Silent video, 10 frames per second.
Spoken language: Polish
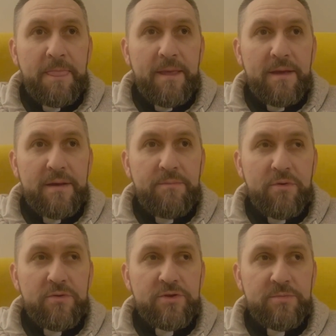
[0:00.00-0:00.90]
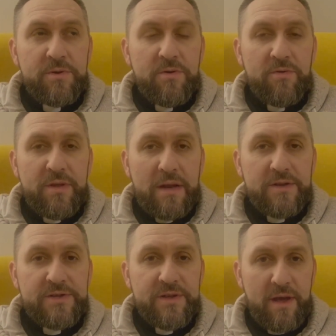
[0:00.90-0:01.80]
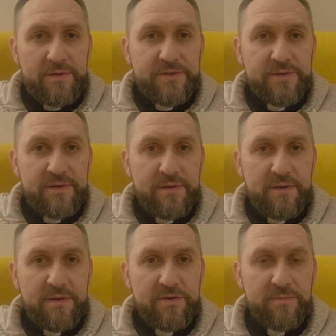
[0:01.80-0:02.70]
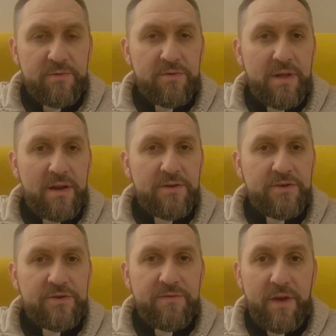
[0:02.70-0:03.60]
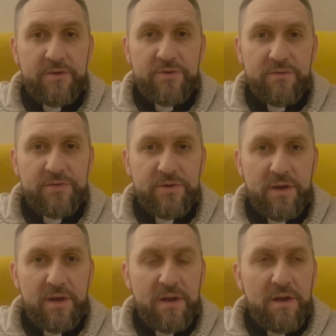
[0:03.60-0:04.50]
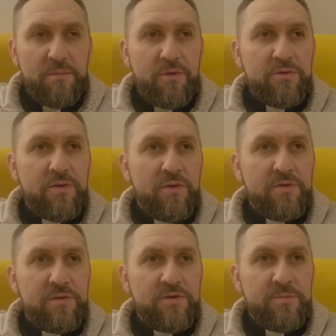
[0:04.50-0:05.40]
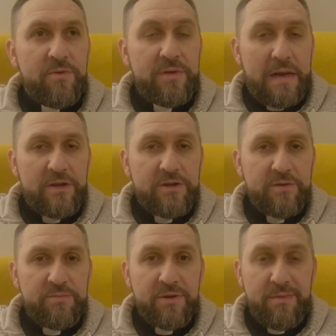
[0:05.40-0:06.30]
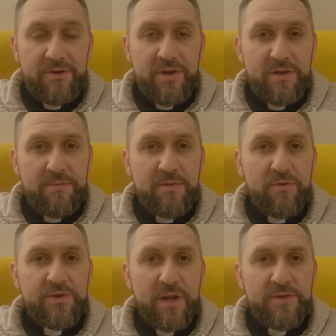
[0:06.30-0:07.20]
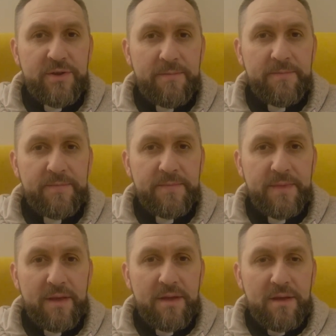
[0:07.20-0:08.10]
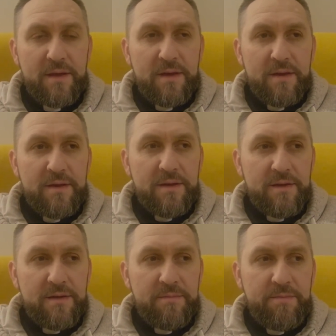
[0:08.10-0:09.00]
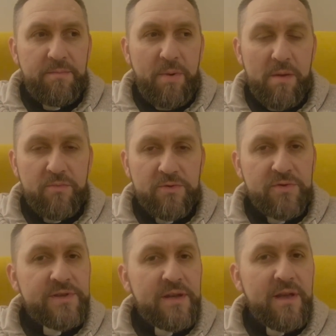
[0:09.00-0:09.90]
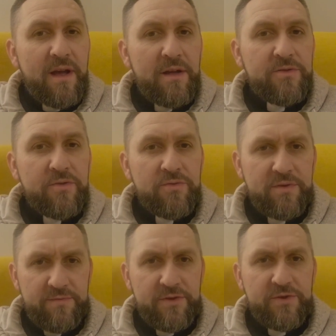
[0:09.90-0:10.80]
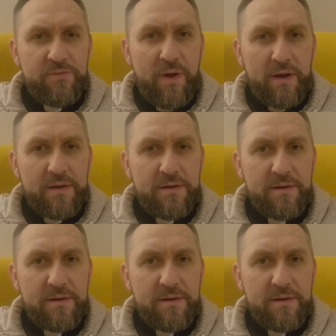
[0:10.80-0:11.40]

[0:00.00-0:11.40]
e, po to, żeby odnaleźć sens, żeby odnaleźć wieczność po to, żeby odnaleźć przebaczenie, miłosierdzie. E, Pan Bóg docenia trud i wysiłek.